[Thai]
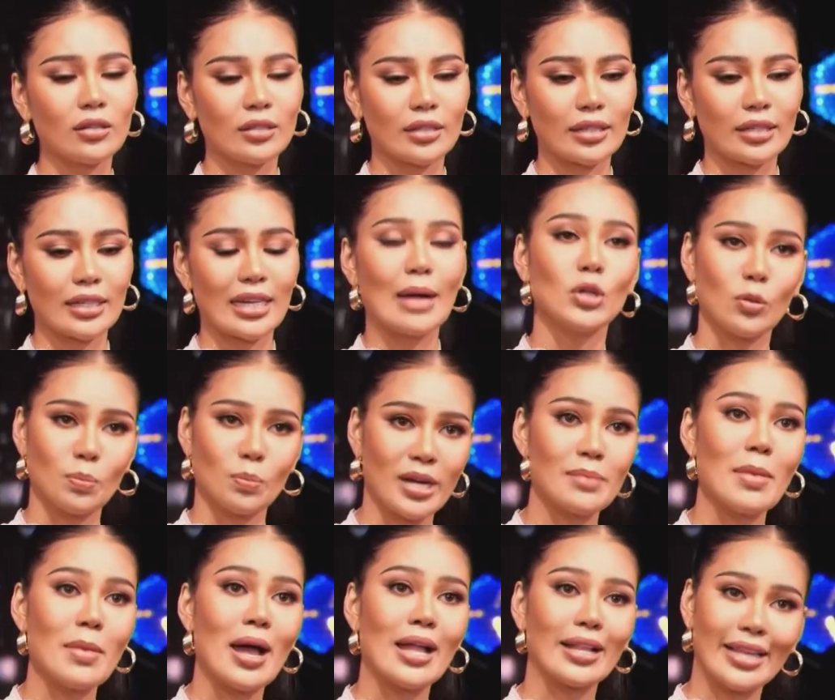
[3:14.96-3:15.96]
ำหนดปริมา
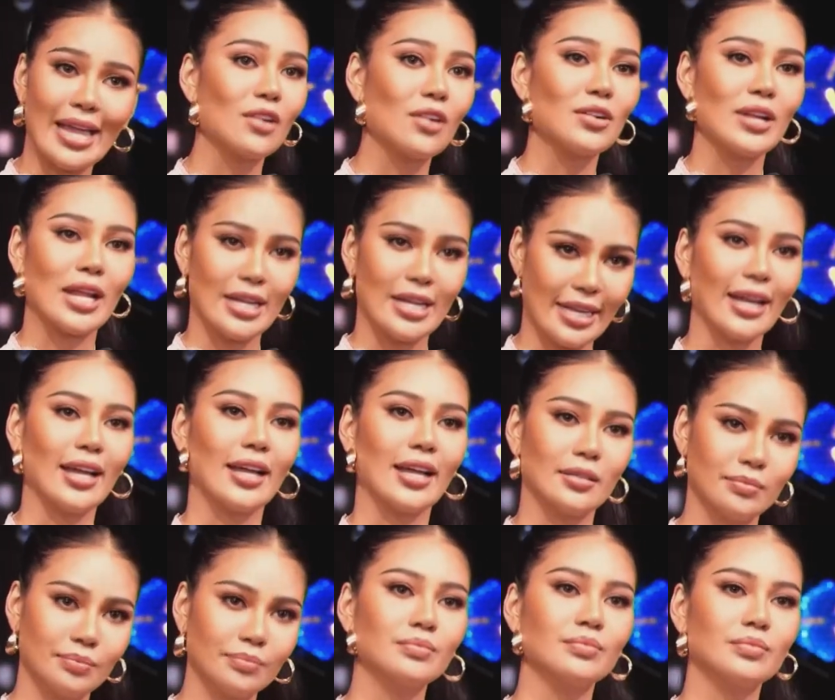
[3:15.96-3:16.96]
ณแค่เท่านั้นเองค่ะ
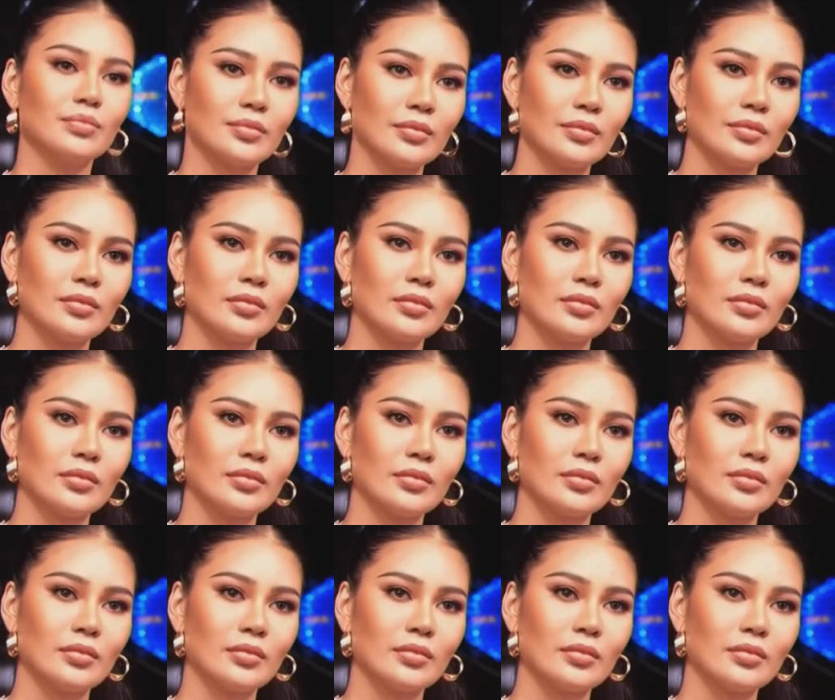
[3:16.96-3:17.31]
กำห